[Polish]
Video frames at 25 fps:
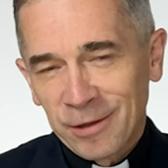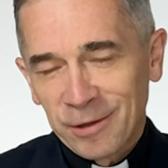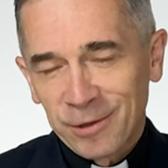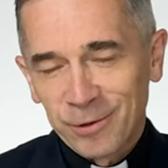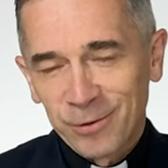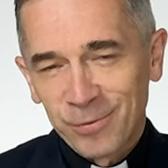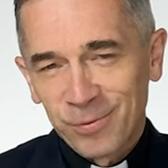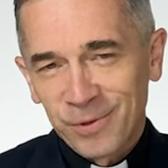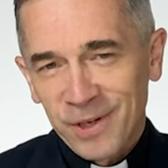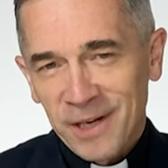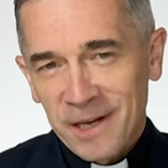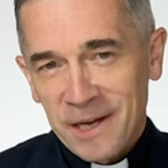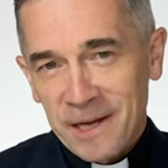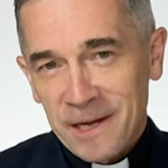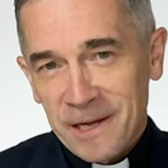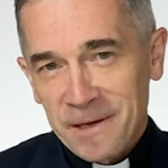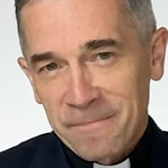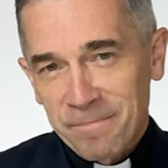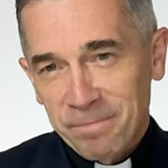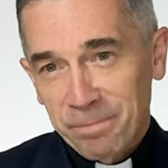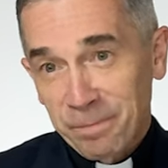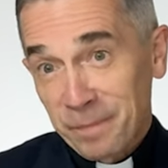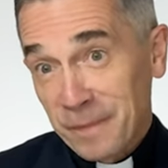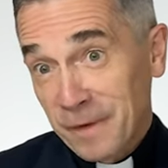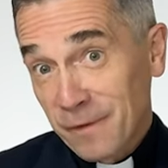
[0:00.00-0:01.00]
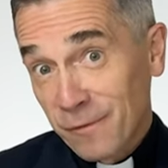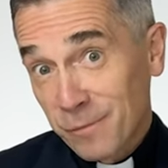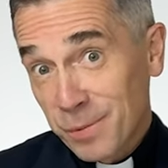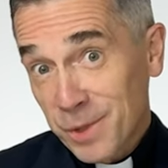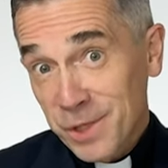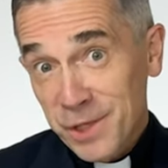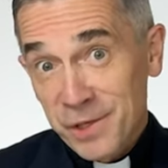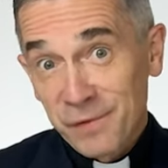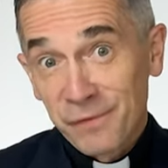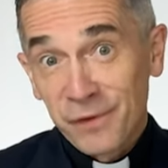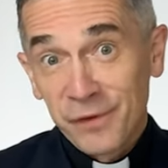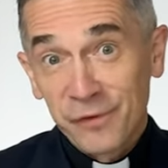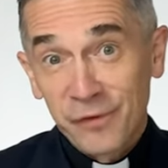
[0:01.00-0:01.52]
które w
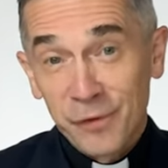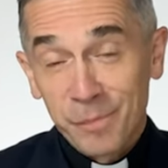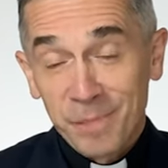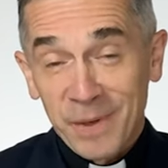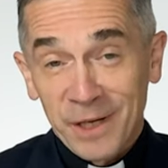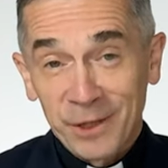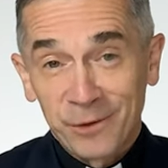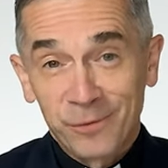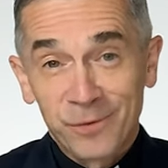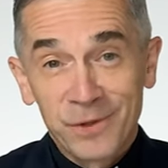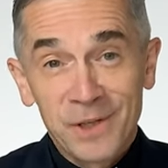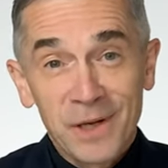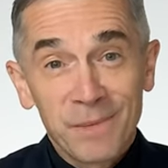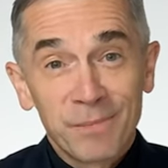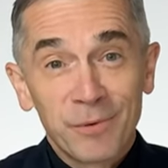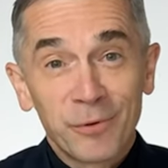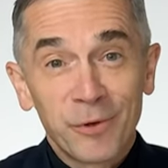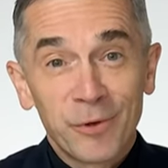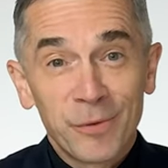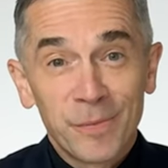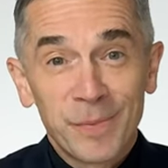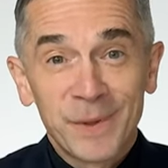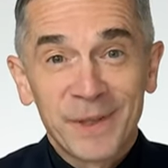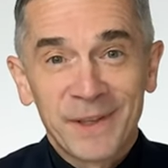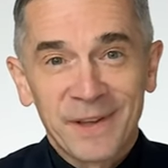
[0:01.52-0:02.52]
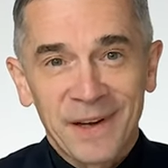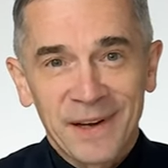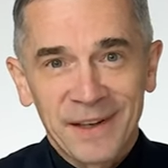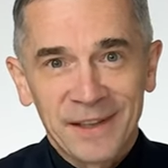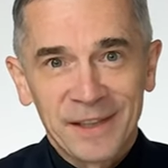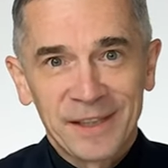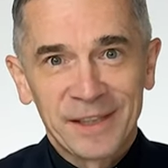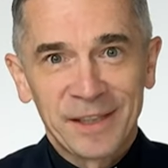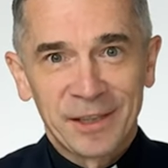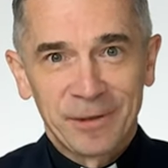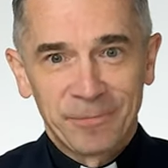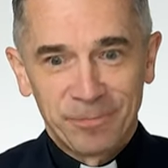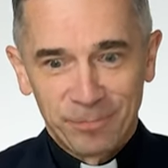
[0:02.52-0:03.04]
przeciwnym wypadku nie byłyby
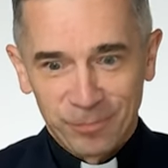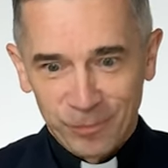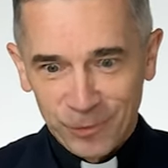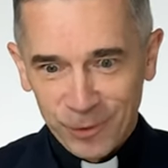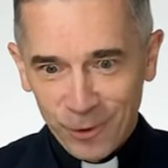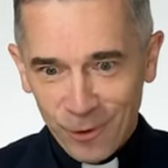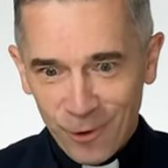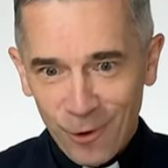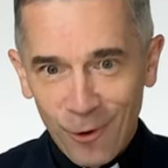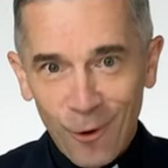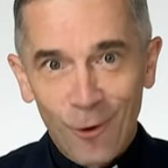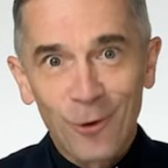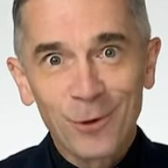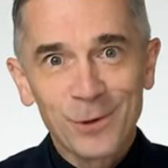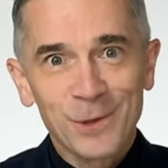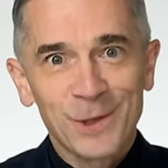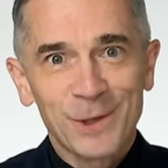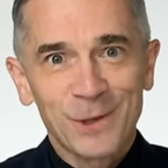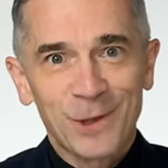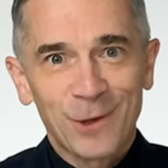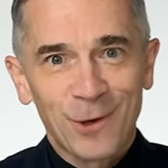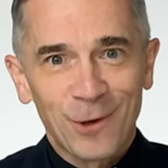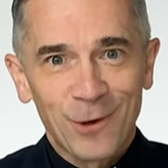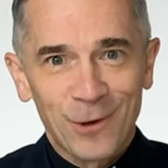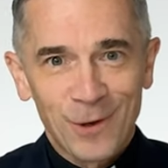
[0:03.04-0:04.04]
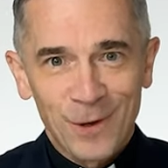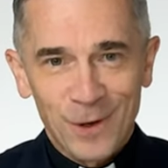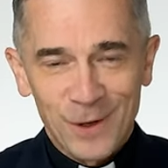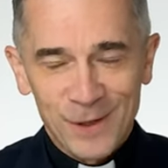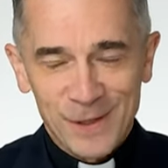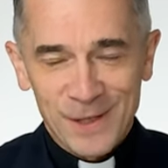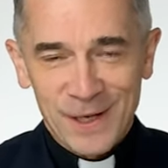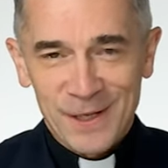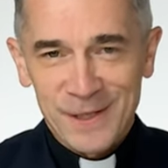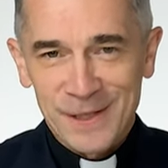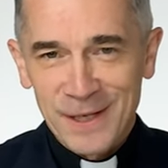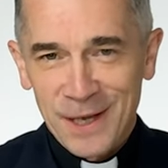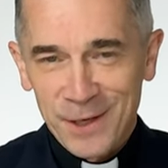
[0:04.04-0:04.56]
tak no, ostro
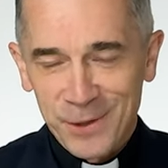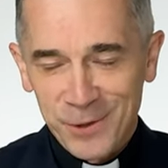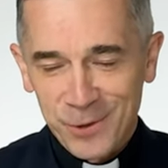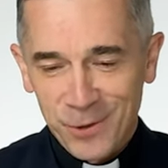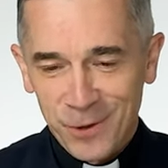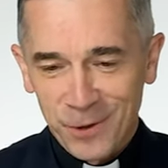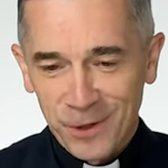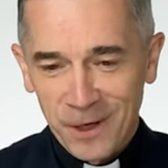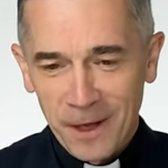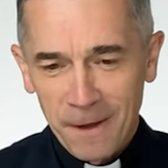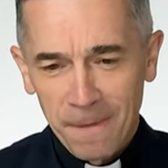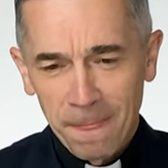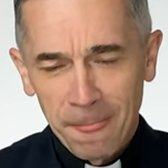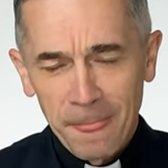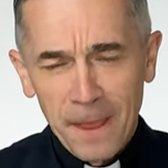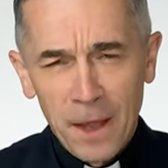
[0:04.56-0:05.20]
zaznaczone.